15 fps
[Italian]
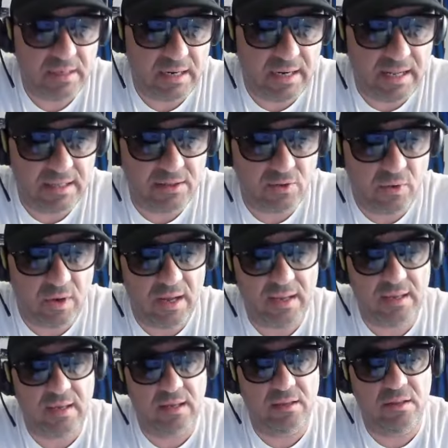tra l'altro
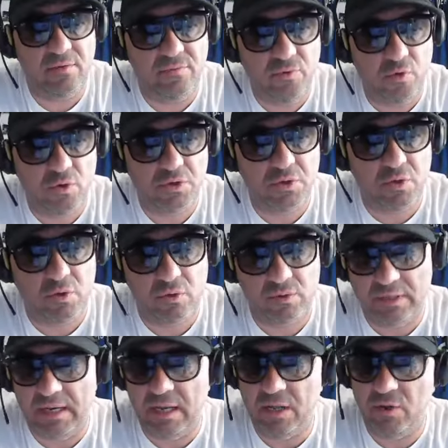anche tifoso
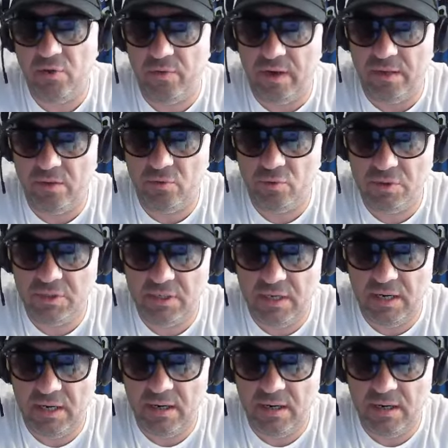della Juventus,